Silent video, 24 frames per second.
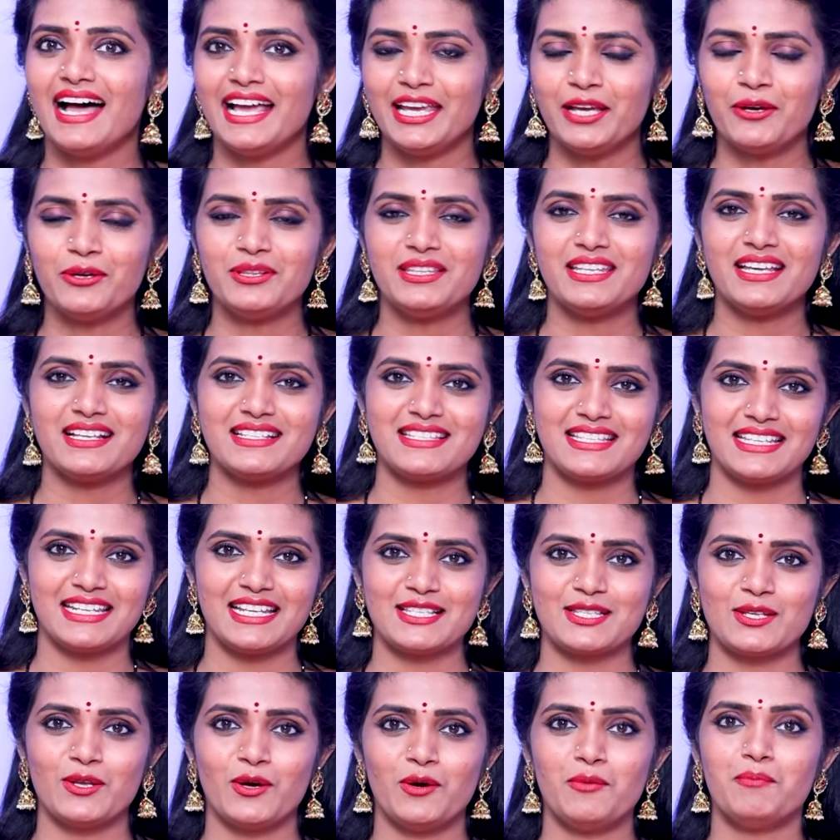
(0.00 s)
అయోధ్య
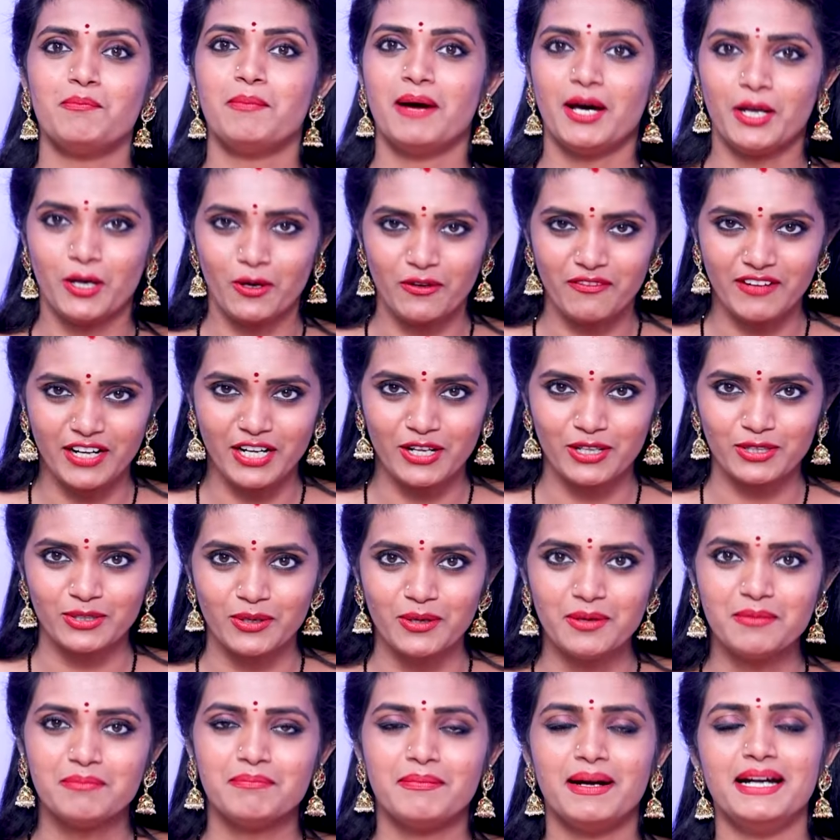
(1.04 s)
సిరీస్లో మరో
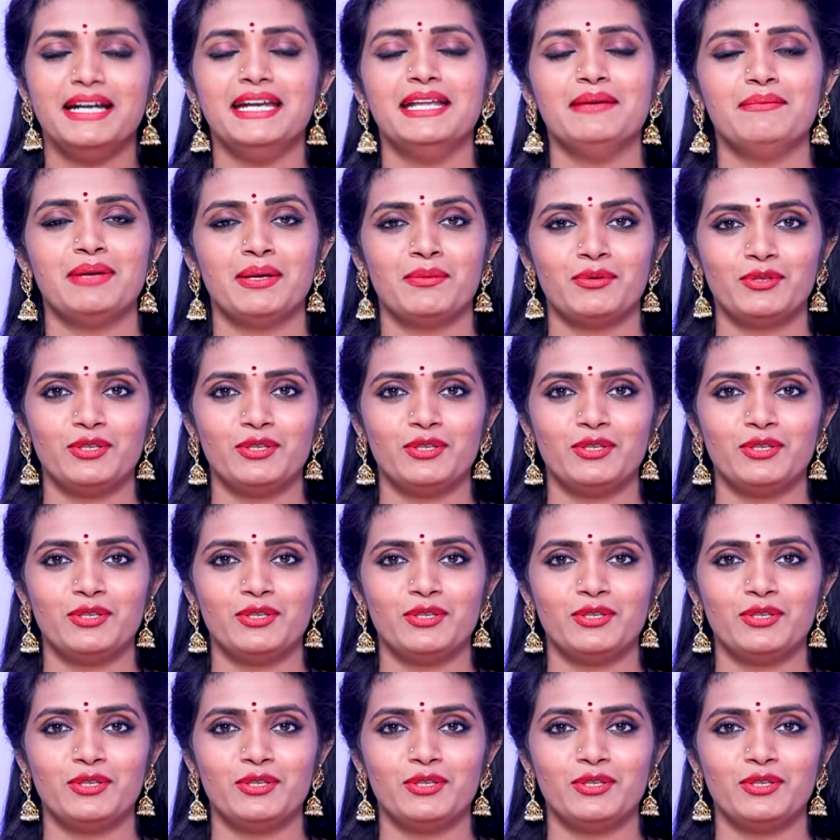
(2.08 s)
వీడియోతో మళ్ళీ మీ